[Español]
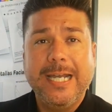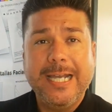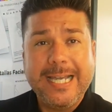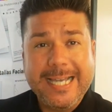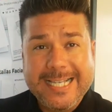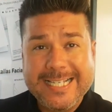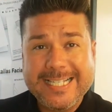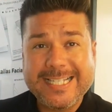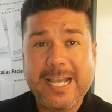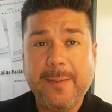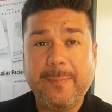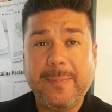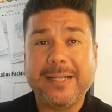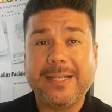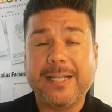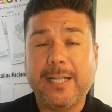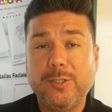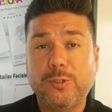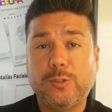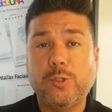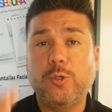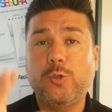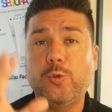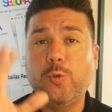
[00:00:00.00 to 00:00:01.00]
y sepa
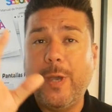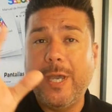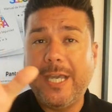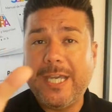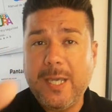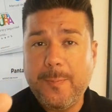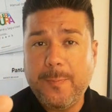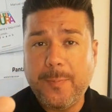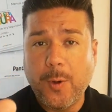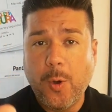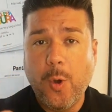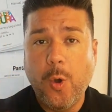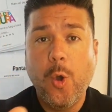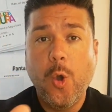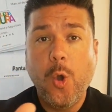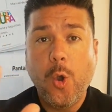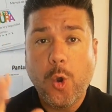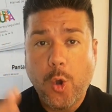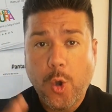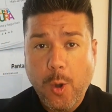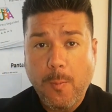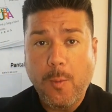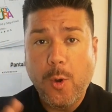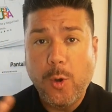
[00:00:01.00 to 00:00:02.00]
tanto tu equipo
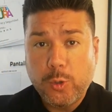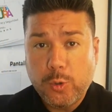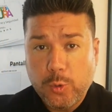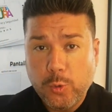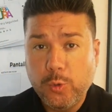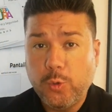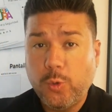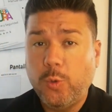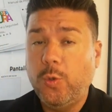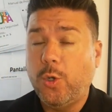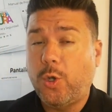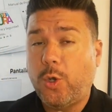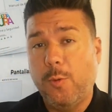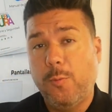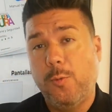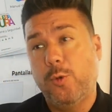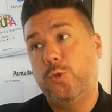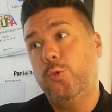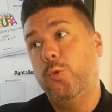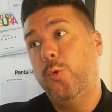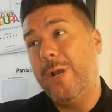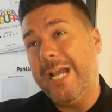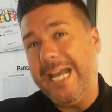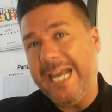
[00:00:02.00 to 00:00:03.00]
como tú, como
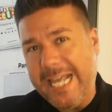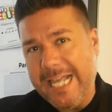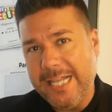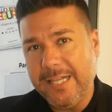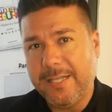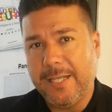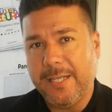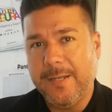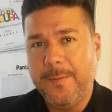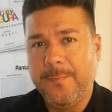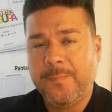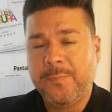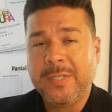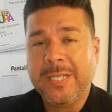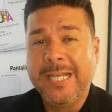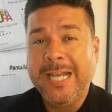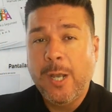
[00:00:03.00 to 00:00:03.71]
tu cliente,